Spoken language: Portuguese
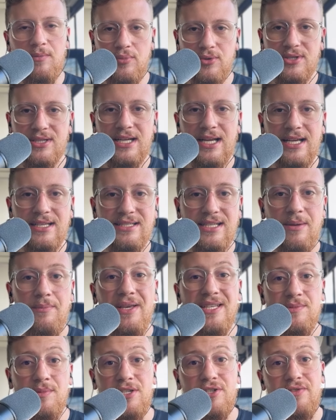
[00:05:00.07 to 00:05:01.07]
por trás. É a
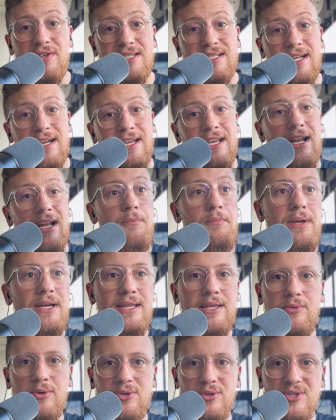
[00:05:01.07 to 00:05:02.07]
mesma adversária que ela
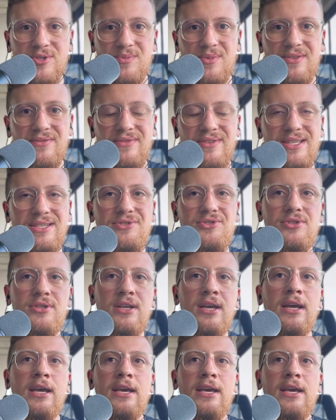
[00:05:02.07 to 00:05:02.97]
perdeu em 2020,